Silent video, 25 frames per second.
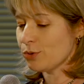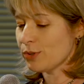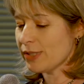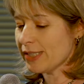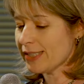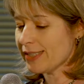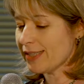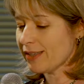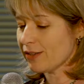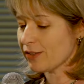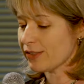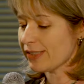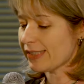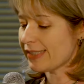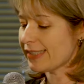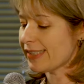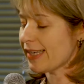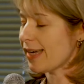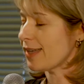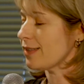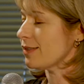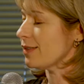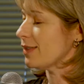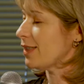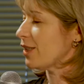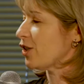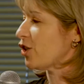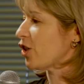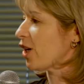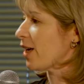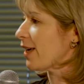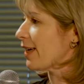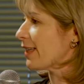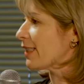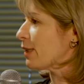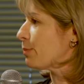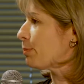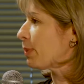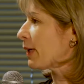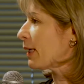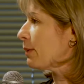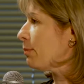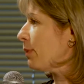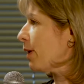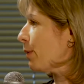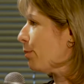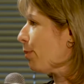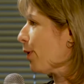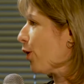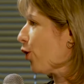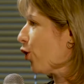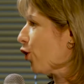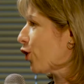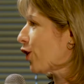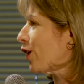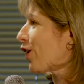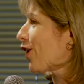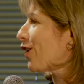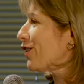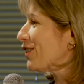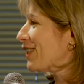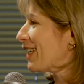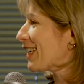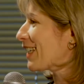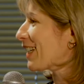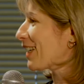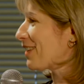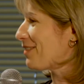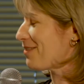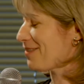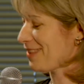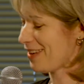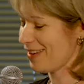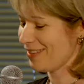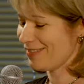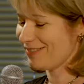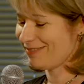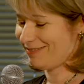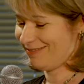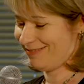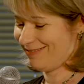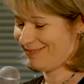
d'une idée ancienne déjà exprimée par un grand écrivain.